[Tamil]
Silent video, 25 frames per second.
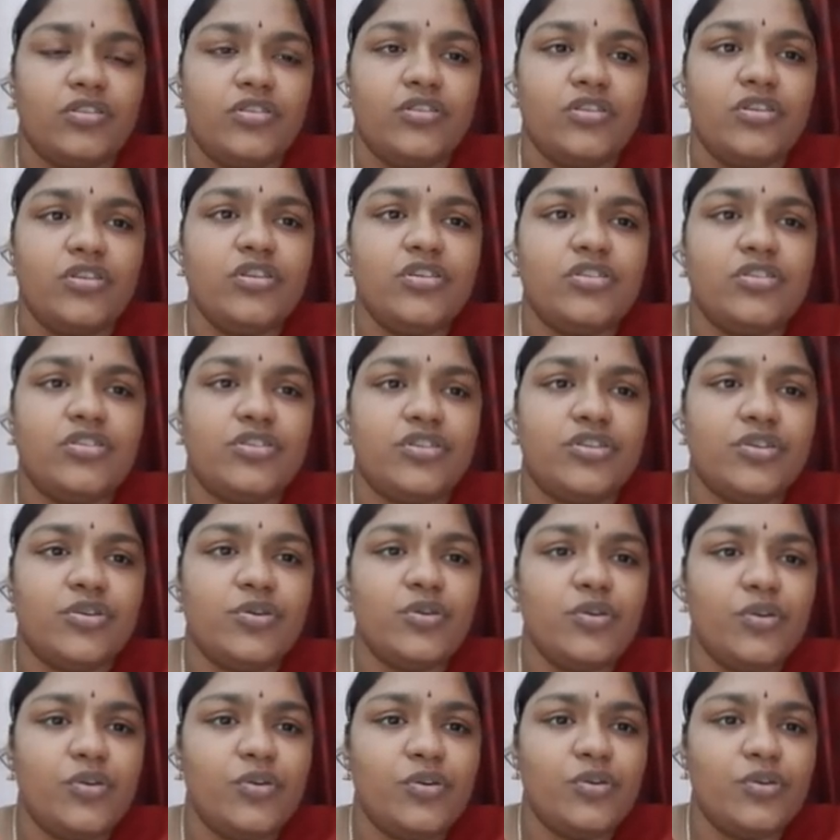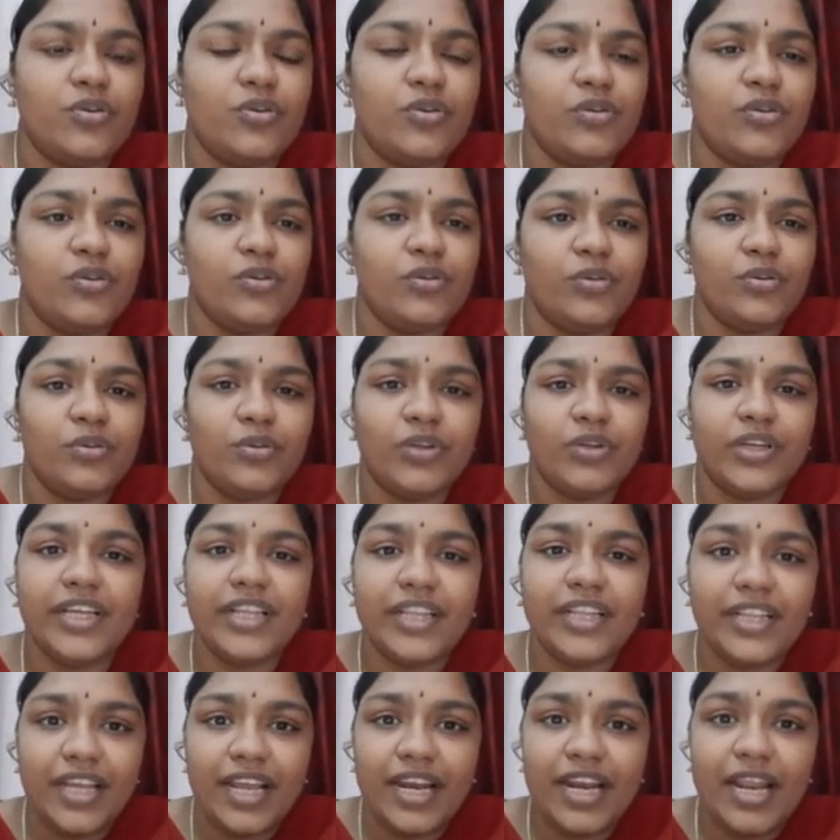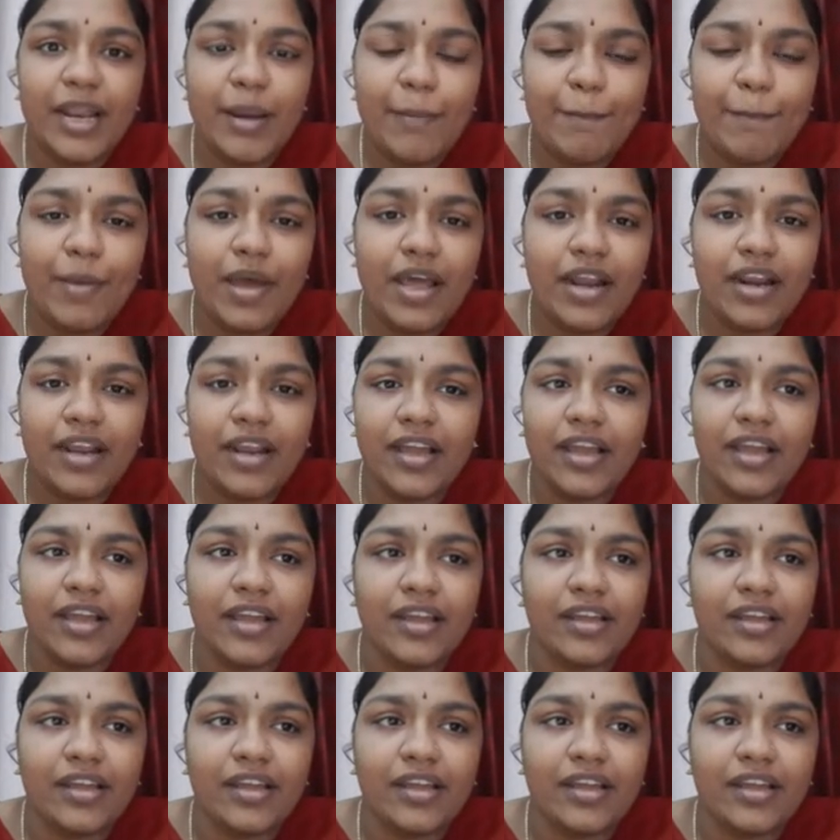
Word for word: அச்சோ இது என்னன்னு பாருங்க